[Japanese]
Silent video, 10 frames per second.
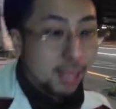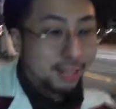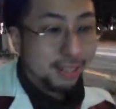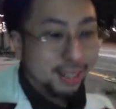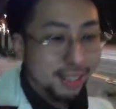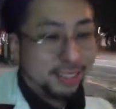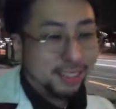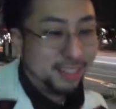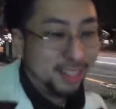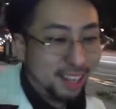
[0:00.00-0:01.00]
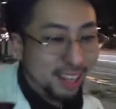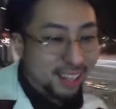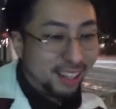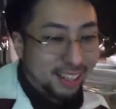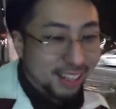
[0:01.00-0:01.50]
必死に
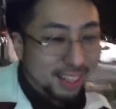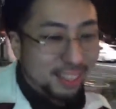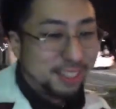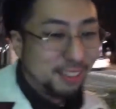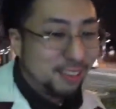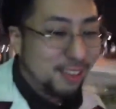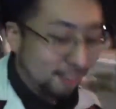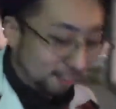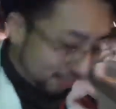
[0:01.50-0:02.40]
必死こいてくる